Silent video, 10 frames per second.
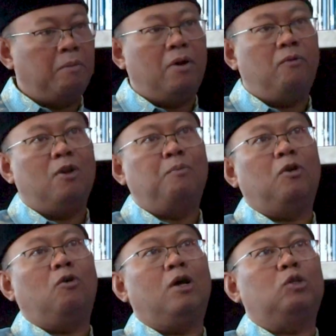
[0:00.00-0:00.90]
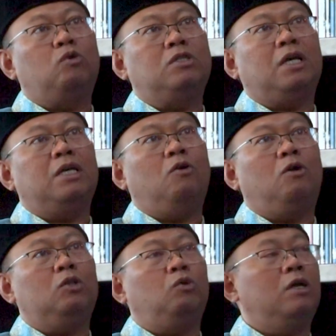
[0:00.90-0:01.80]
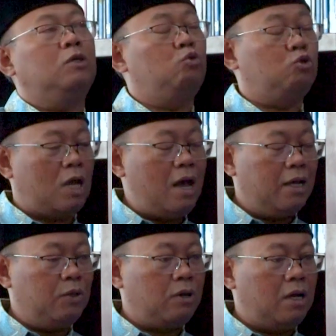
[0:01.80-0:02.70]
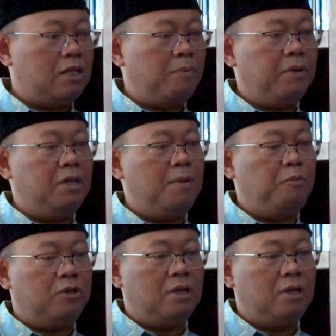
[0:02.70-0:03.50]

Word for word: Memang walaupun orang tua saya orang tua yang susah gitu kan, tapi dia